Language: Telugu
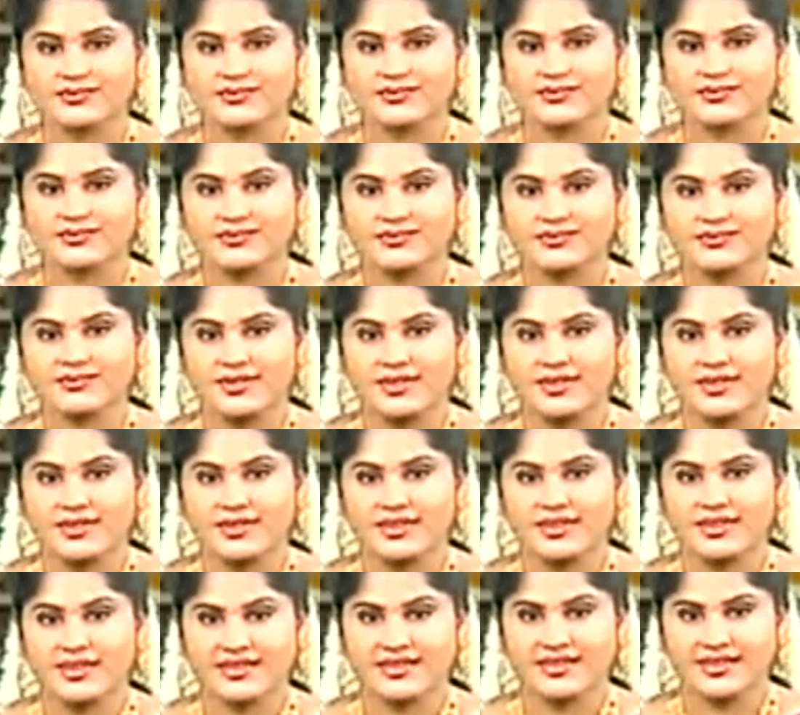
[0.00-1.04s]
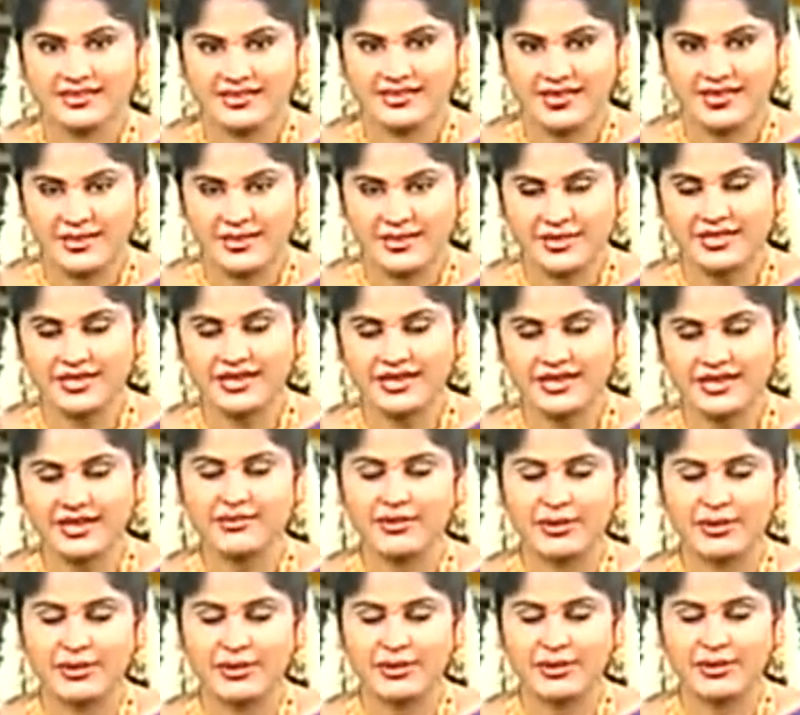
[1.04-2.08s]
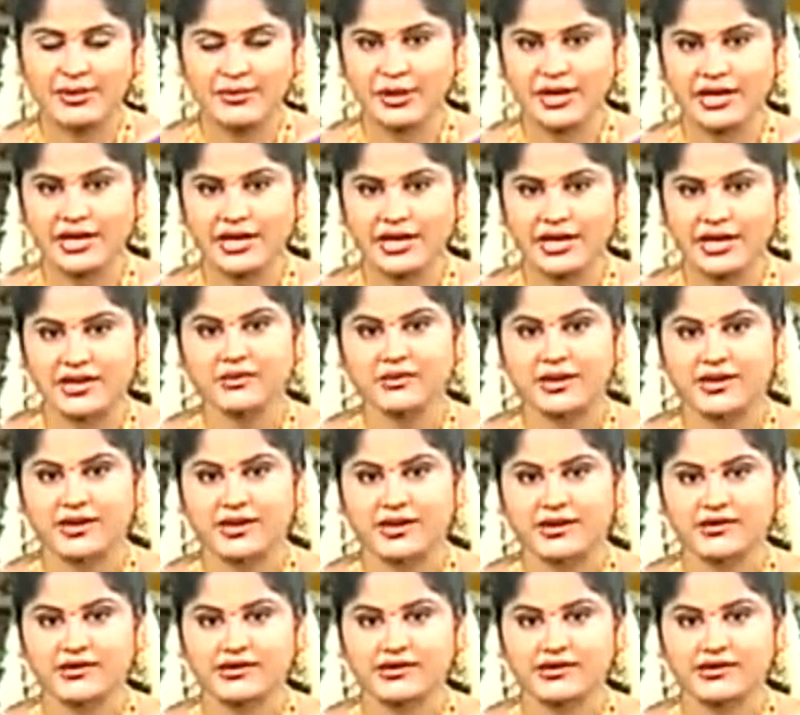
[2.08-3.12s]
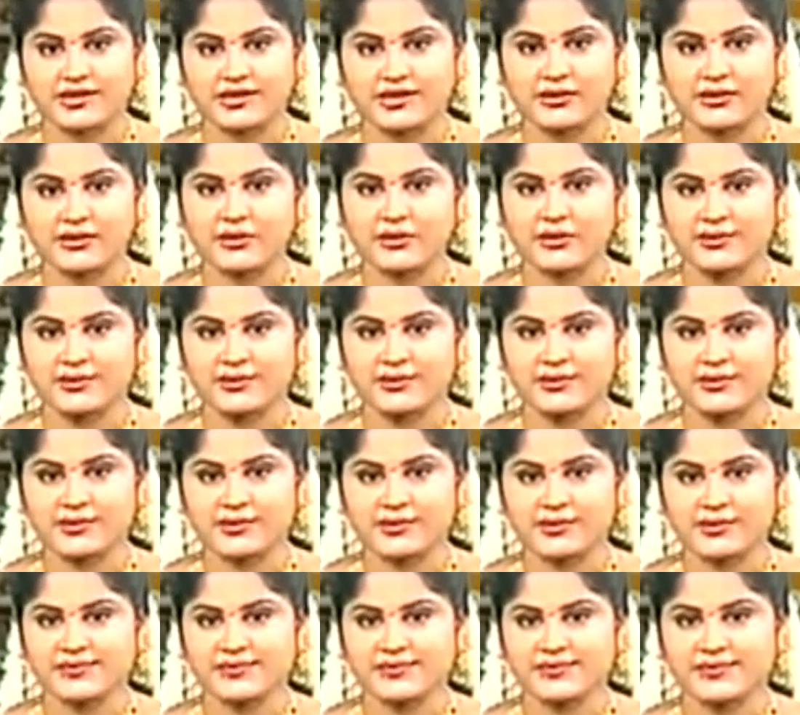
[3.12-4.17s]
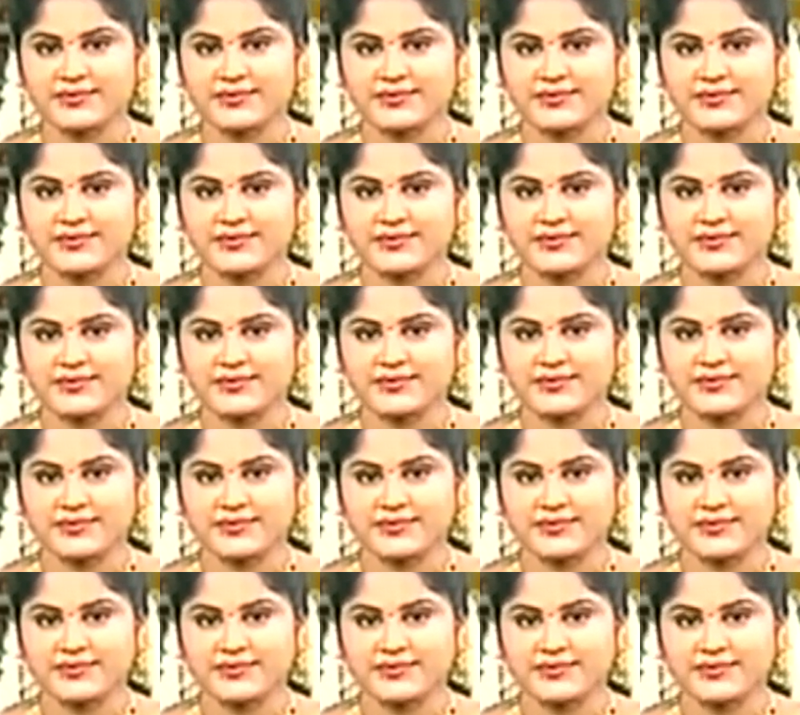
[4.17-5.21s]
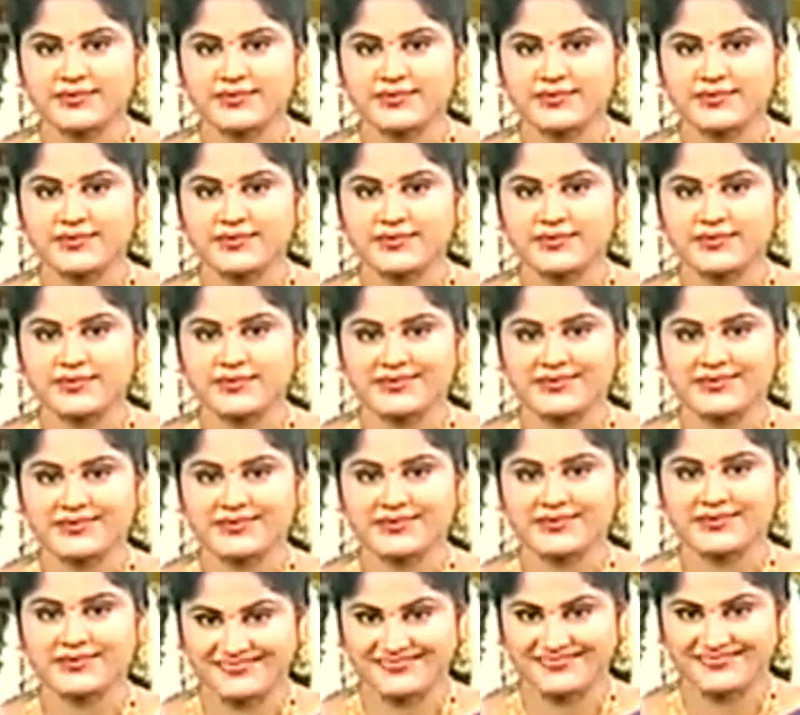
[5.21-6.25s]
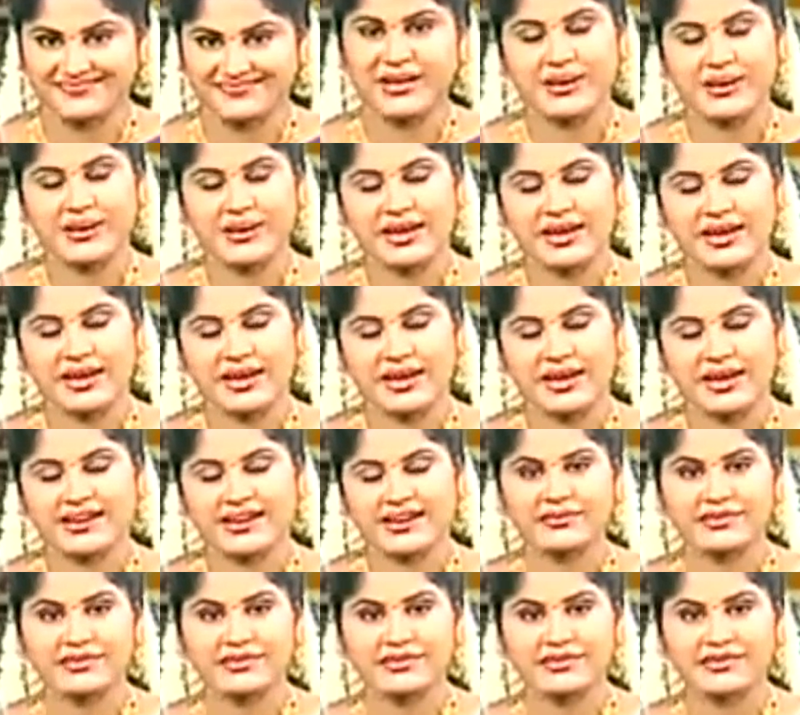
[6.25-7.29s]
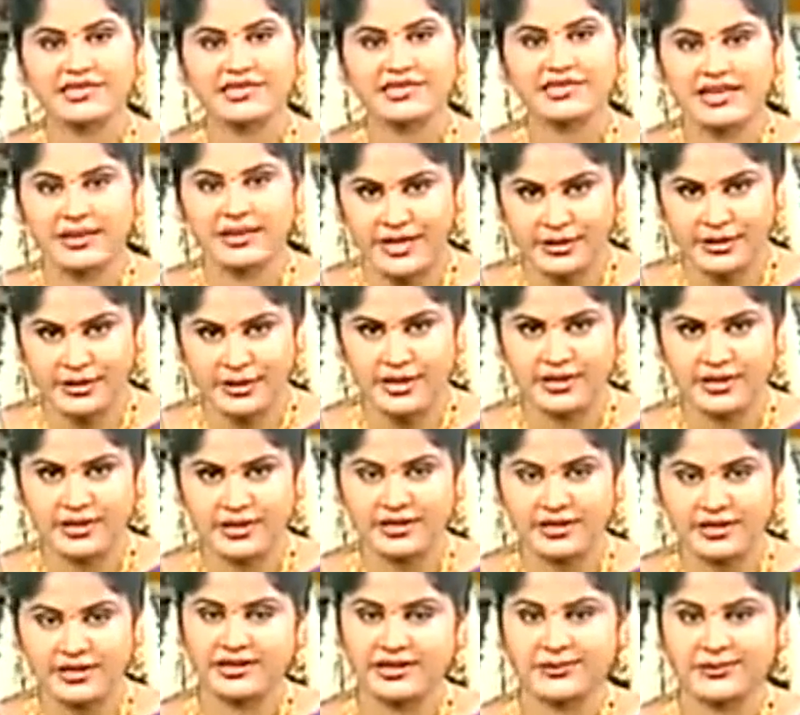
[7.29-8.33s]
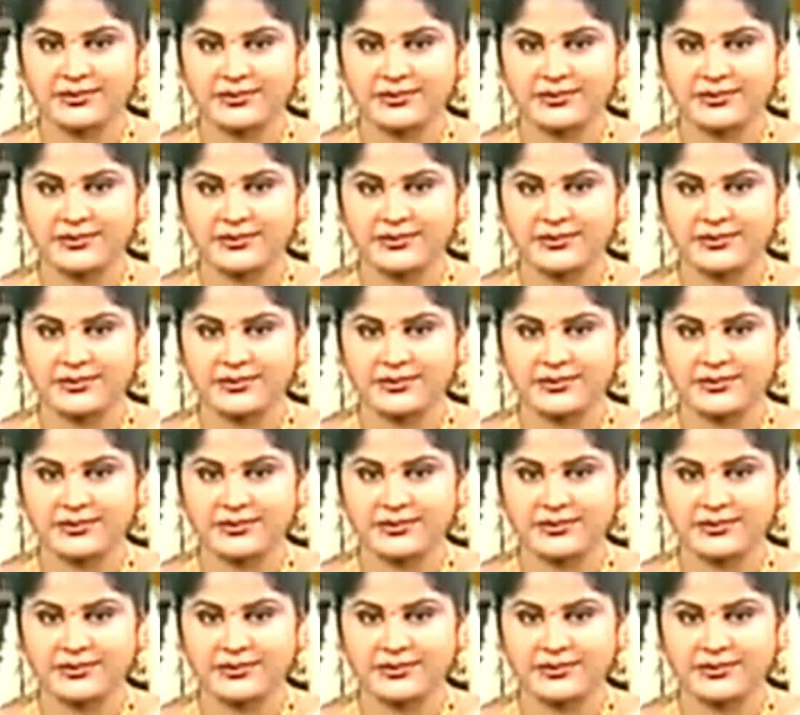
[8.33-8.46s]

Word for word: హలో మేడం నమస్తే అండి మీ పేరు ఎక్కడి నుంచి మాట్లాడుతున్నారు హైదరాబాద్ చంద్రకళ ఓకే అండి మీ సందేహం ఏంటో అడగండి